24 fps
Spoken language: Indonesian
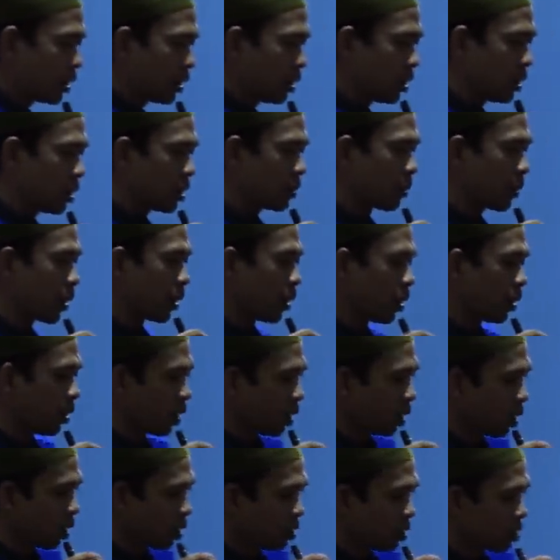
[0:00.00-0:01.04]
diri kepada
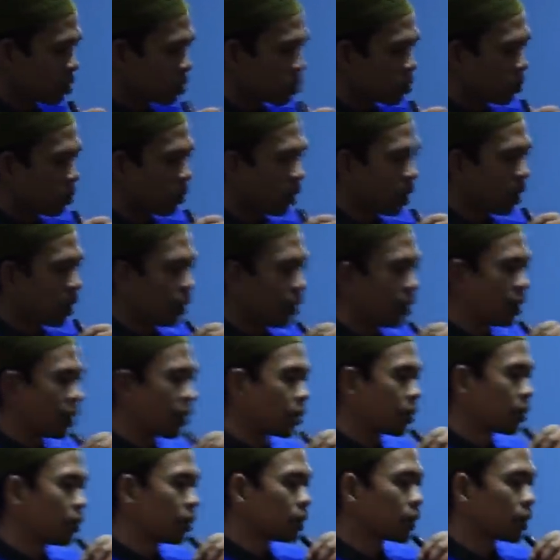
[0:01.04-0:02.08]
Allah
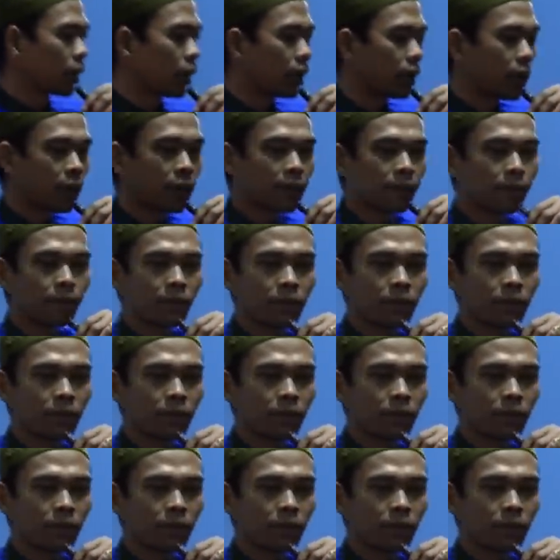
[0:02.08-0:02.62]
Subhanahu wa taala.